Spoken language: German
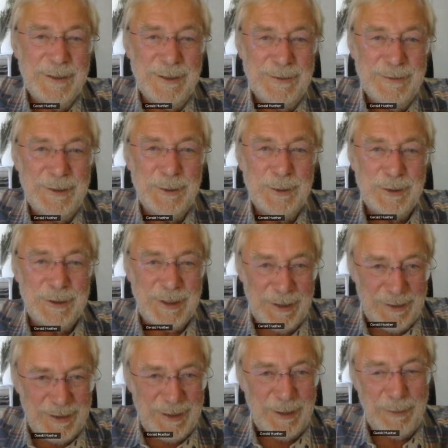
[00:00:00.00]
So,
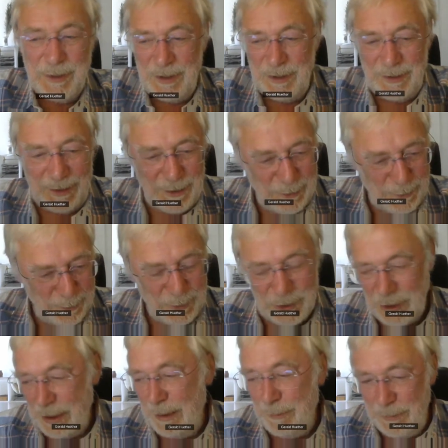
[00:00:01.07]
dann habe ich da so einen
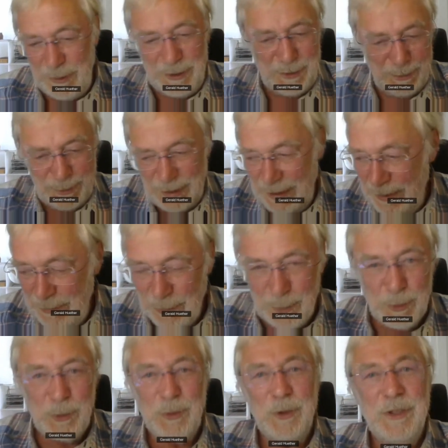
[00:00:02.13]
Schreibtisch, wo alles
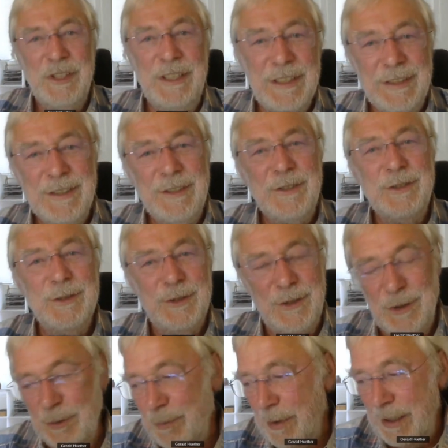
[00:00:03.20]
gut sortiert ist und
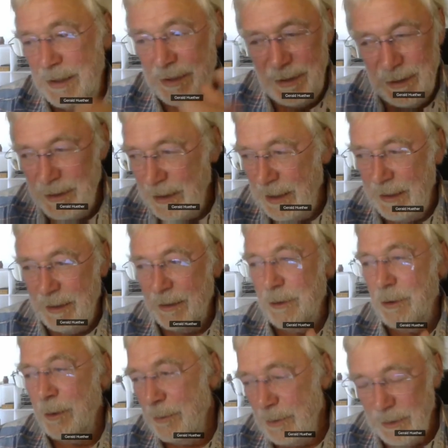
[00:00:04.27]
sobald irgendeiner
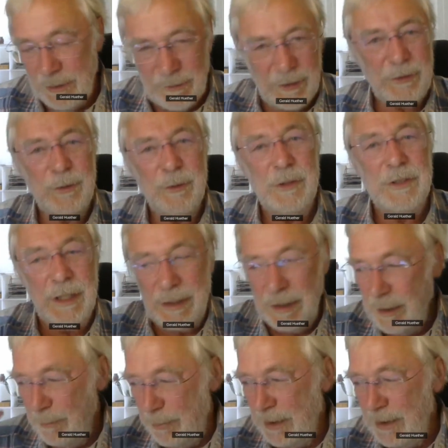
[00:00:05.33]
kommt und was durcheinander
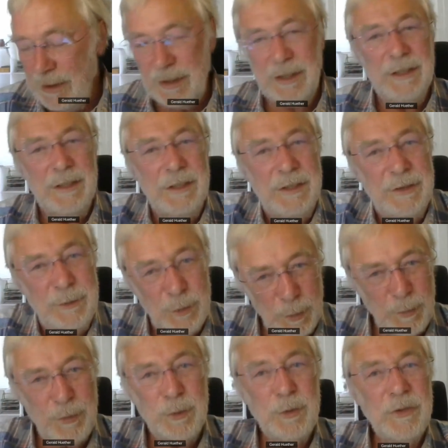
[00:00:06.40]
bringt, kriege ich einen
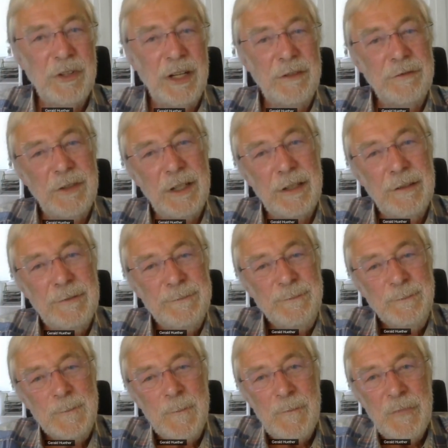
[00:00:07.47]
Tobsuchtsanfall.
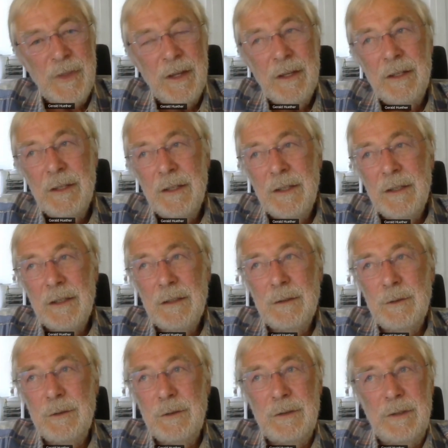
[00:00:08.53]

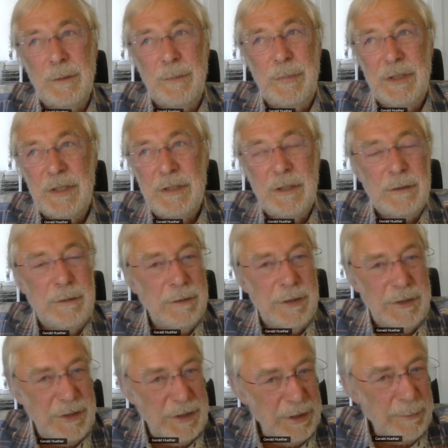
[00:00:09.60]
Und da bin ich natürlich
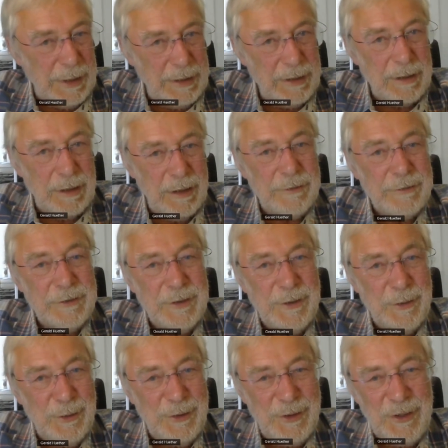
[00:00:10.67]
nicht in meiner Kraft,
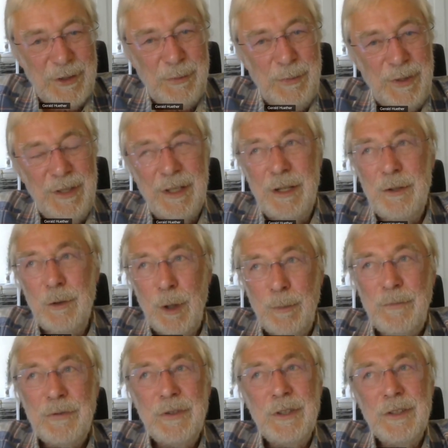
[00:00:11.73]
sondern ich bin ein
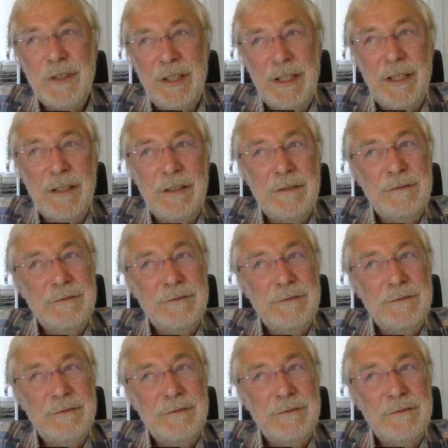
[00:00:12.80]
Opfer der